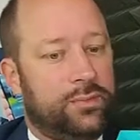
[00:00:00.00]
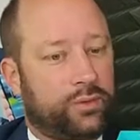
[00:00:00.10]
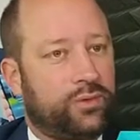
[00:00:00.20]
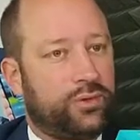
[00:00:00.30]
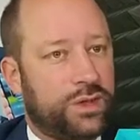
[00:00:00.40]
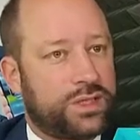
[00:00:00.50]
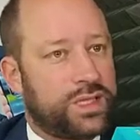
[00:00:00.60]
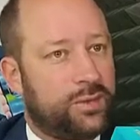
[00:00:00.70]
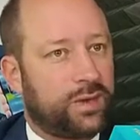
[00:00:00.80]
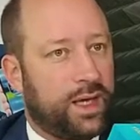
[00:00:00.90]
pour tout vous dire, je
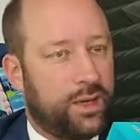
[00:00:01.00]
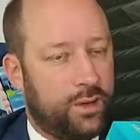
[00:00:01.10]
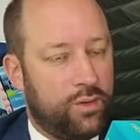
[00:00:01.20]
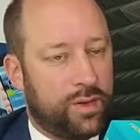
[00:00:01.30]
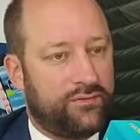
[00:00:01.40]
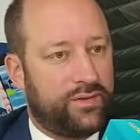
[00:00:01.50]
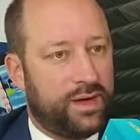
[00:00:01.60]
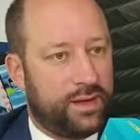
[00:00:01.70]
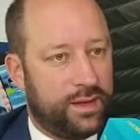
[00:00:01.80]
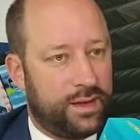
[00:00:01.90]
les demanderai au
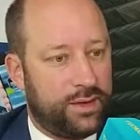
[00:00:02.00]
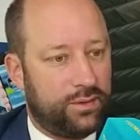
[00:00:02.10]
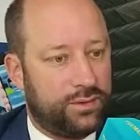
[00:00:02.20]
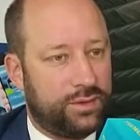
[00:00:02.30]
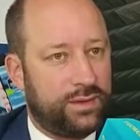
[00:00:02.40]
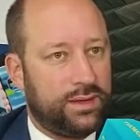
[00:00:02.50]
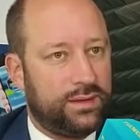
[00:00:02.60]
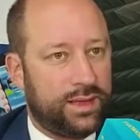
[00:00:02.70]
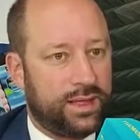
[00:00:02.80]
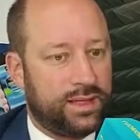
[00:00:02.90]
préfet et au délégués
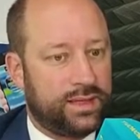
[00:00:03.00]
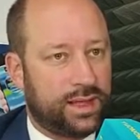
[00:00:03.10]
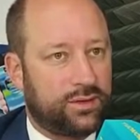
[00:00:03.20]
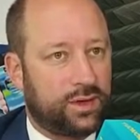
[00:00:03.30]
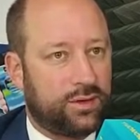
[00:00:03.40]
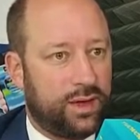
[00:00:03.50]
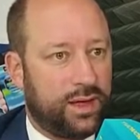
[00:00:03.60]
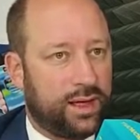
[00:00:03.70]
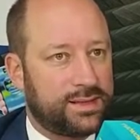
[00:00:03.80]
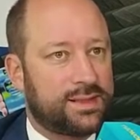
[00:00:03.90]
délégué des territoires de
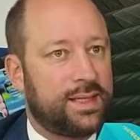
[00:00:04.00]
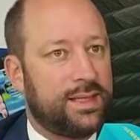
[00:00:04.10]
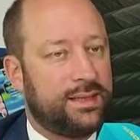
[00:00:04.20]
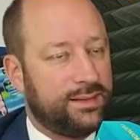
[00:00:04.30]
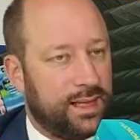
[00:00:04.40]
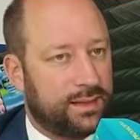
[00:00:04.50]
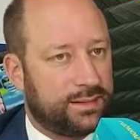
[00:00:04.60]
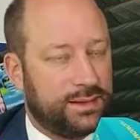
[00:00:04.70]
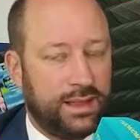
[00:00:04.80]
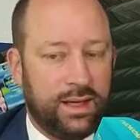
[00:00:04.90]
l'ARS dès
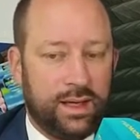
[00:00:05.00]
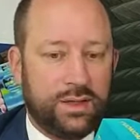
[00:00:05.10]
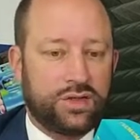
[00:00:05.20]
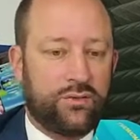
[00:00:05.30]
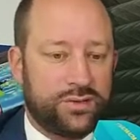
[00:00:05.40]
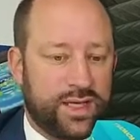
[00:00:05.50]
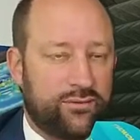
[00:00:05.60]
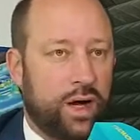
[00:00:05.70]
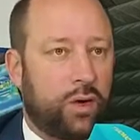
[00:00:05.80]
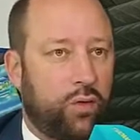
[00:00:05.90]
lundi. Je veux
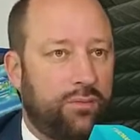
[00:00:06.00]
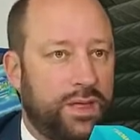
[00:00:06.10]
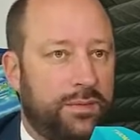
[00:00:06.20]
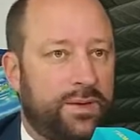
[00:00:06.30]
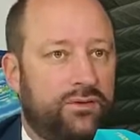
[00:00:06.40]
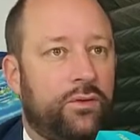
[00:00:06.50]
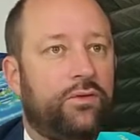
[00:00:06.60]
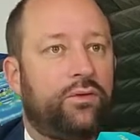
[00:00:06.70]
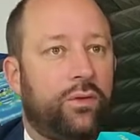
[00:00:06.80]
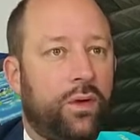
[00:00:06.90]
savoir combien de personnes
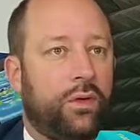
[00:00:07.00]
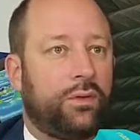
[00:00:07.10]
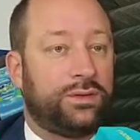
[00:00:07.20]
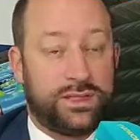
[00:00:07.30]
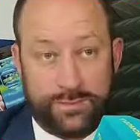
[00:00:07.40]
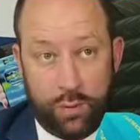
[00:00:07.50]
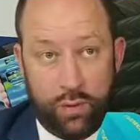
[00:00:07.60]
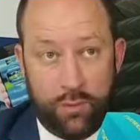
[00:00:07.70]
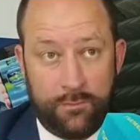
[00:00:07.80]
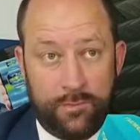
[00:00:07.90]
sont en
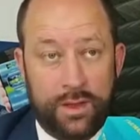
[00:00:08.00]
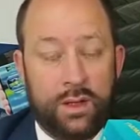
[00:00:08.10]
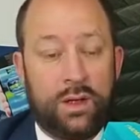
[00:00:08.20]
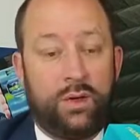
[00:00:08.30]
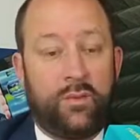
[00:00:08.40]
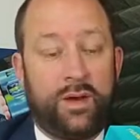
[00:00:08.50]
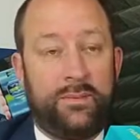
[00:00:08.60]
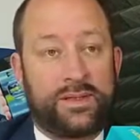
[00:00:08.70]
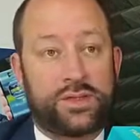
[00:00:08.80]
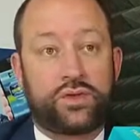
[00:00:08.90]
dispo, combien de
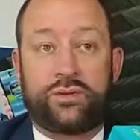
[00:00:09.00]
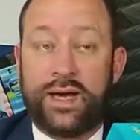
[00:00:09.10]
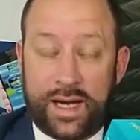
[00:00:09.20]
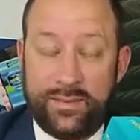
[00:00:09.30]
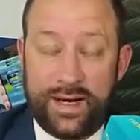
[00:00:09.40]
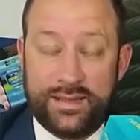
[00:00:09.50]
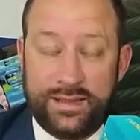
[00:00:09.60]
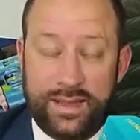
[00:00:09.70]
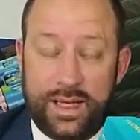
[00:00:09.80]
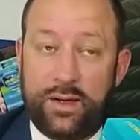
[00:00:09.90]
personnes sont en arrêt
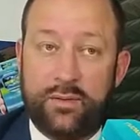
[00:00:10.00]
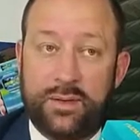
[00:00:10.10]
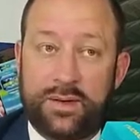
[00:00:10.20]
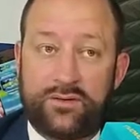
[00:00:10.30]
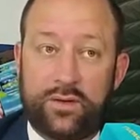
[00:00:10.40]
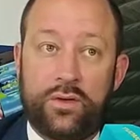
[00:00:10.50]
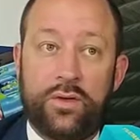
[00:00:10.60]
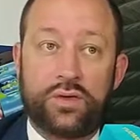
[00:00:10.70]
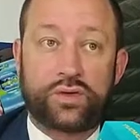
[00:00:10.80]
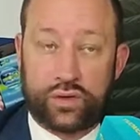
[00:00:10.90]
maladie et combien de personnes
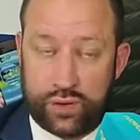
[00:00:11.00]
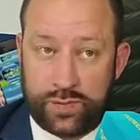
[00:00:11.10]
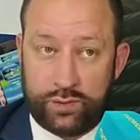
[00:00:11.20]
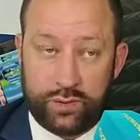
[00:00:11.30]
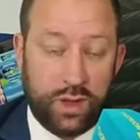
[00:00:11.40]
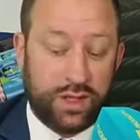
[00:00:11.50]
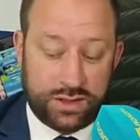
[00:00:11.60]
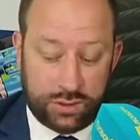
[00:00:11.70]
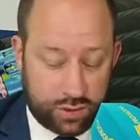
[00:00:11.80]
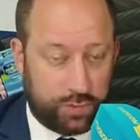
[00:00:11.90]
sont suspendues.
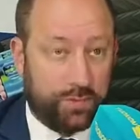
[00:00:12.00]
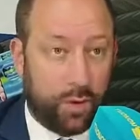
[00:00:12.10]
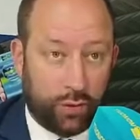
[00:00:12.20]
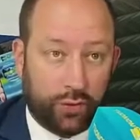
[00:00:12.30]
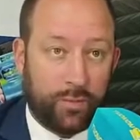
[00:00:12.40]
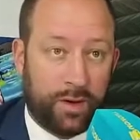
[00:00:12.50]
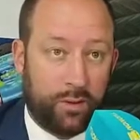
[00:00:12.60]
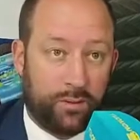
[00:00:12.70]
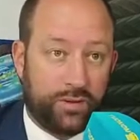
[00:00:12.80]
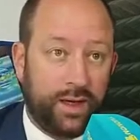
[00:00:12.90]
Je, en tant que
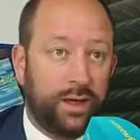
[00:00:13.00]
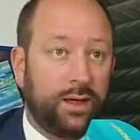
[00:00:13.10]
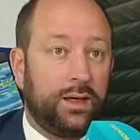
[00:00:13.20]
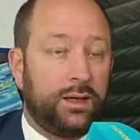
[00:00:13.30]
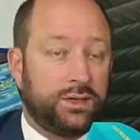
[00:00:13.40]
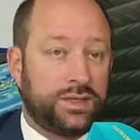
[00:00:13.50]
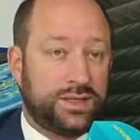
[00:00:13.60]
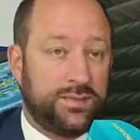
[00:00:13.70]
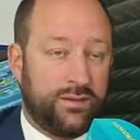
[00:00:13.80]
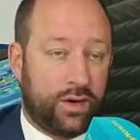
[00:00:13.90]
parlementaire,
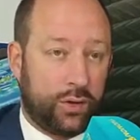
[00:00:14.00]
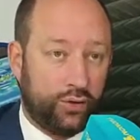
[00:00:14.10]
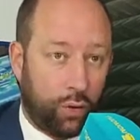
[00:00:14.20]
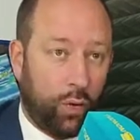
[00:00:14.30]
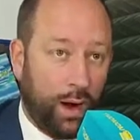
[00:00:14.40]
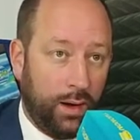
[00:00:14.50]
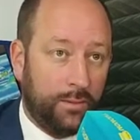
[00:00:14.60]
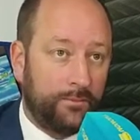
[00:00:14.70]
J'estime avoir le droit,